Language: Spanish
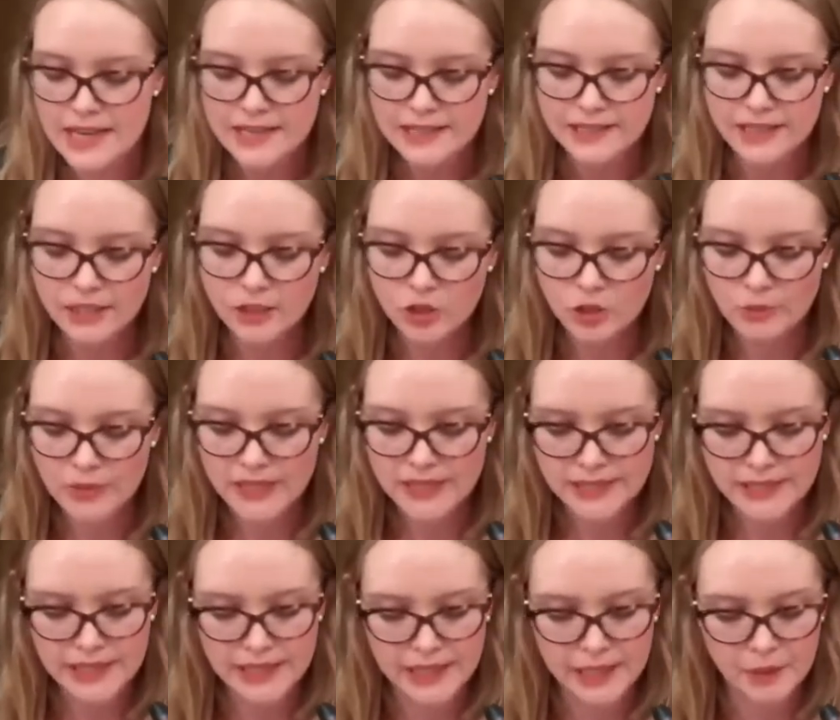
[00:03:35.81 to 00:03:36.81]
Cinco
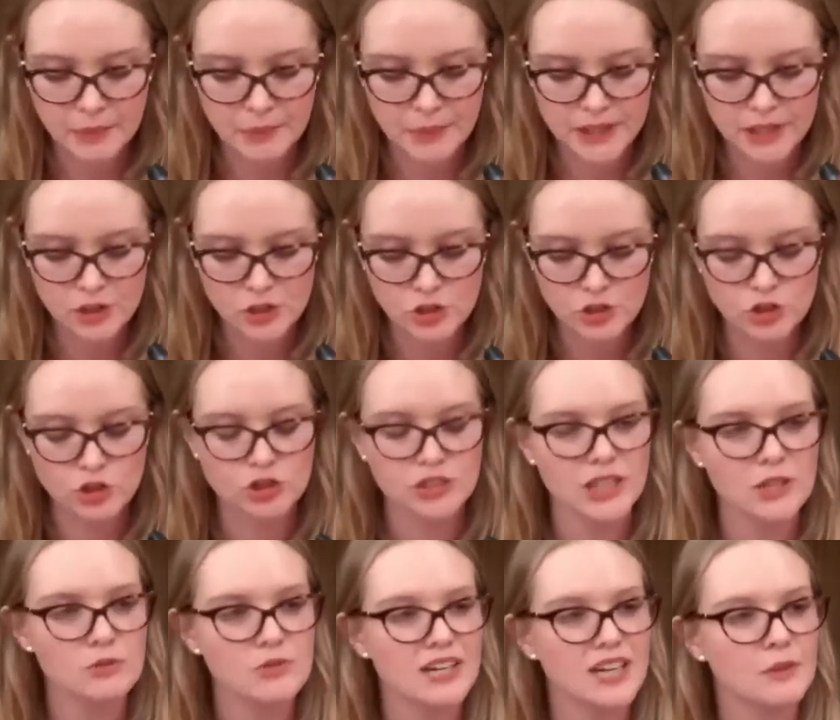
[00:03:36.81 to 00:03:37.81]
meses que espero no
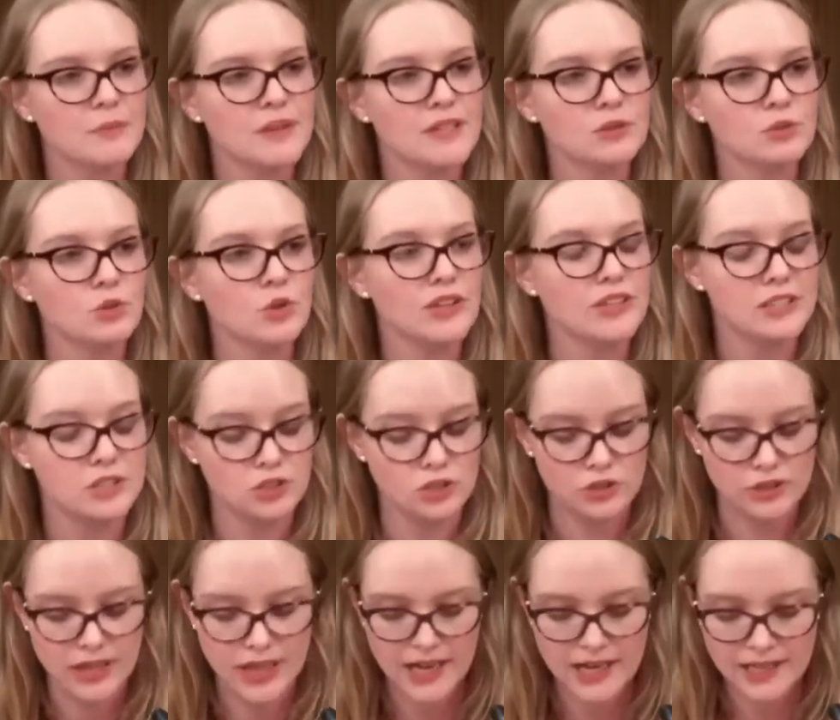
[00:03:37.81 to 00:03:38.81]
sean un capítulo
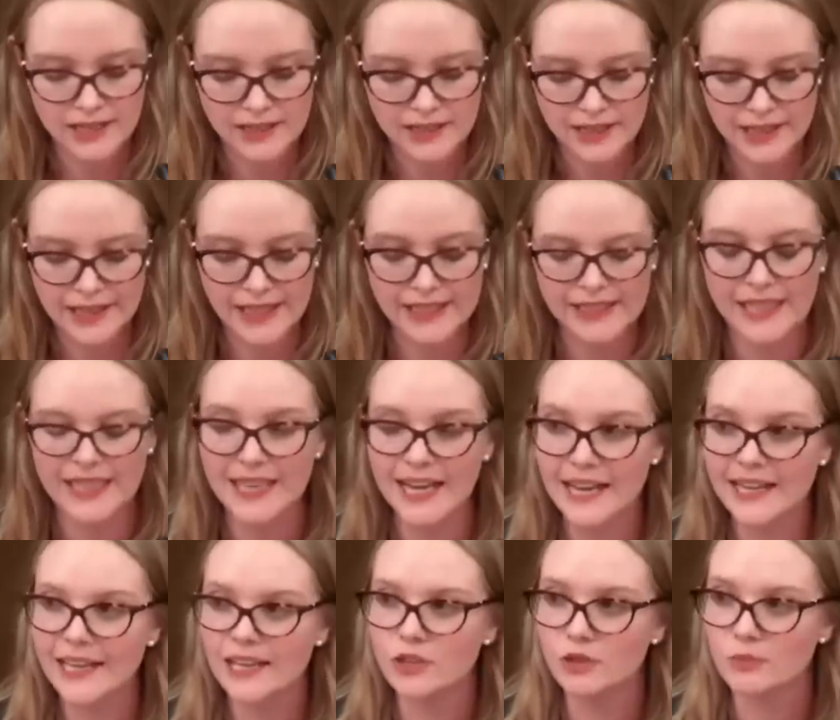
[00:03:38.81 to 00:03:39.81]
adicional en esta
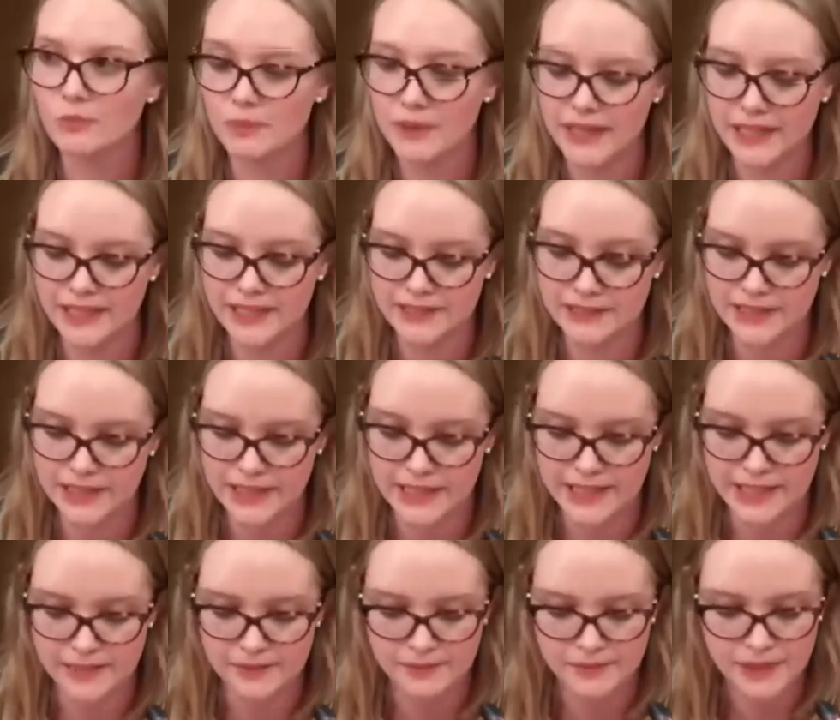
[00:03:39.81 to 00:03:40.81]
larga y compleja
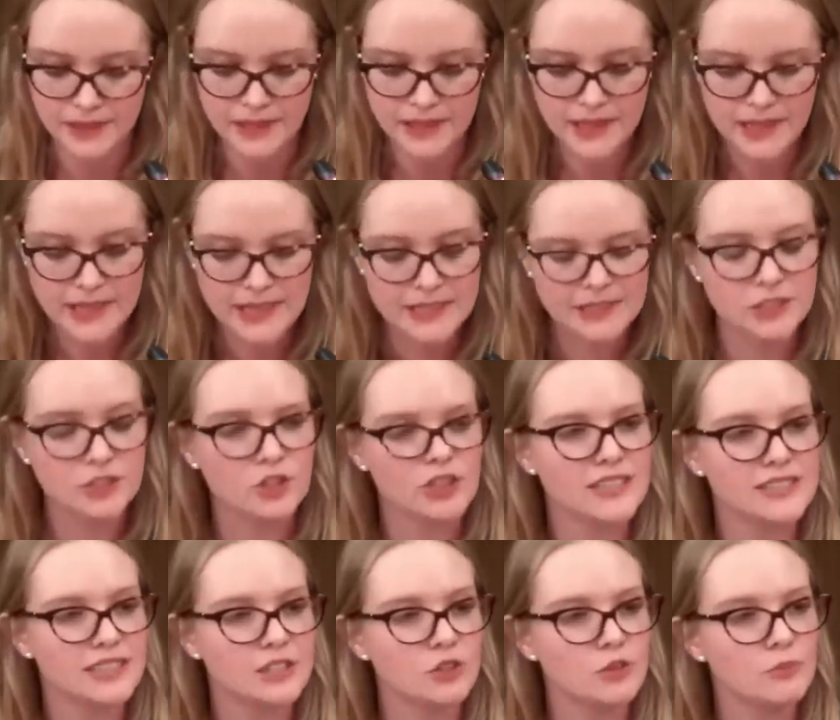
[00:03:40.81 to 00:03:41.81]
serie, sino
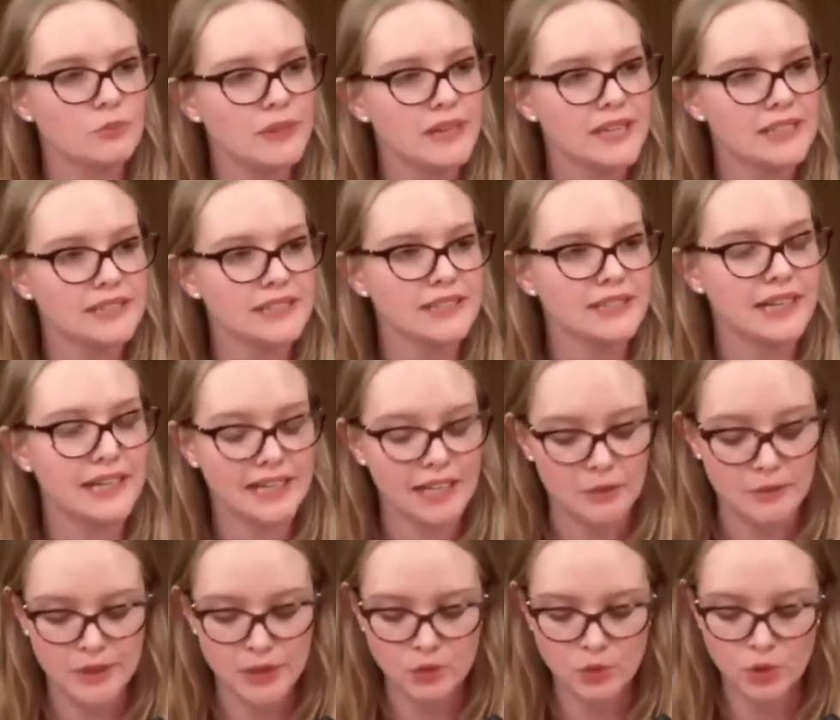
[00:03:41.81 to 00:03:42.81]
que se conviertan en el
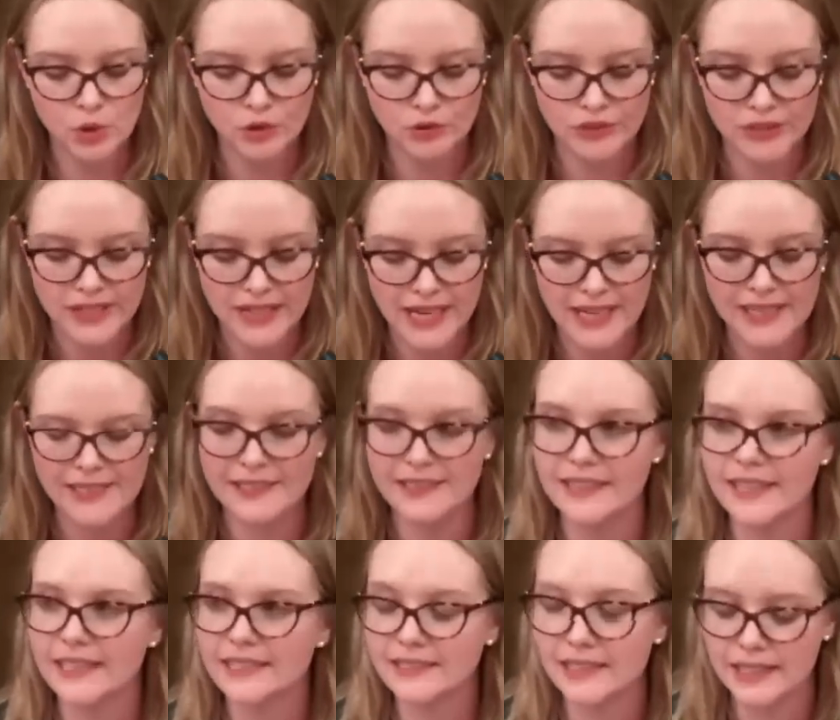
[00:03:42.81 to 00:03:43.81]
capítulo
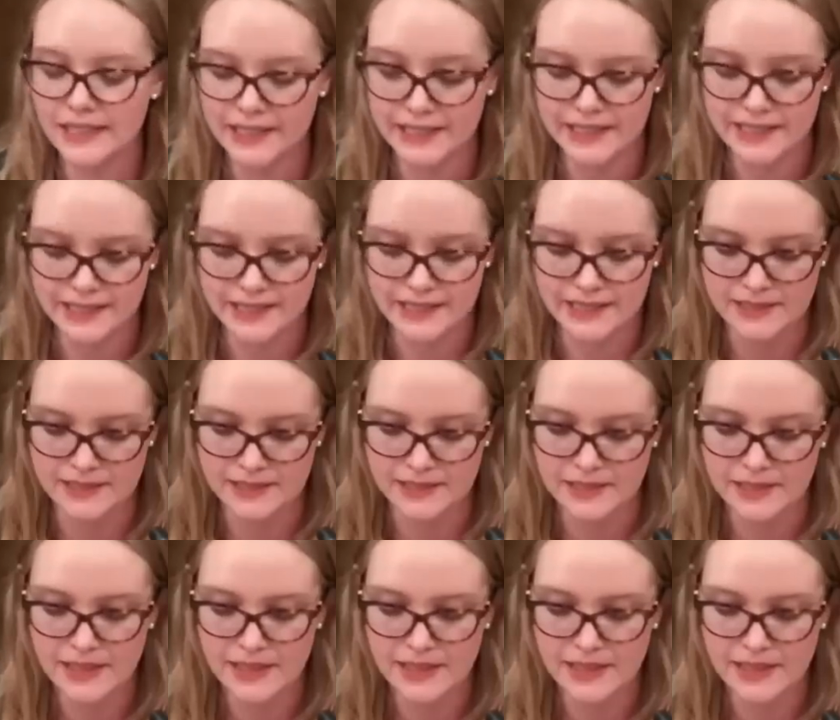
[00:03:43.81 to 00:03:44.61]
final de esta crisis.